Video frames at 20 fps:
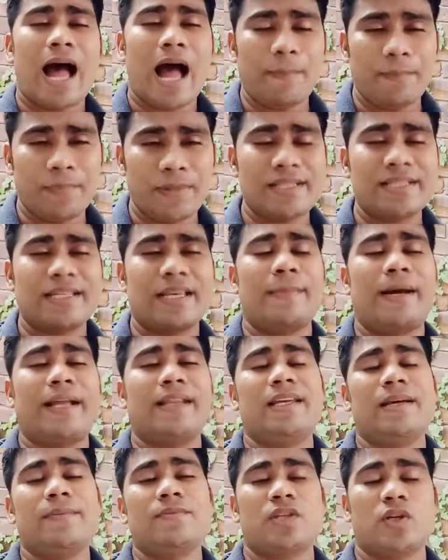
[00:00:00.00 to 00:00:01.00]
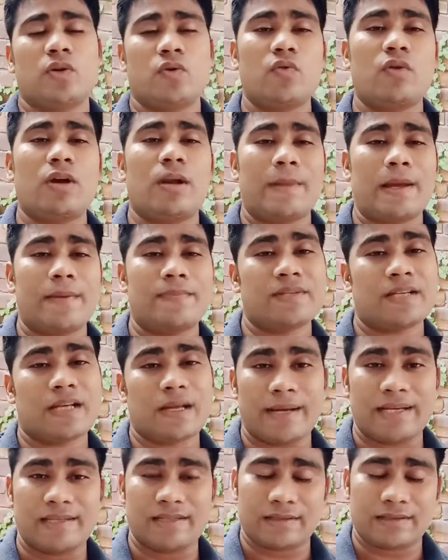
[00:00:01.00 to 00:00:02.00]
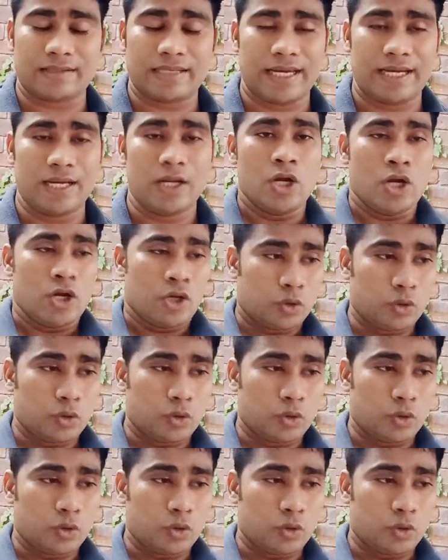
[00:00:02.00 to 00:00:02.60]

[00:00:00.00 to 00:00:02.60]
आप इसके माध्यम से गूगल मैप्स कमा सकता है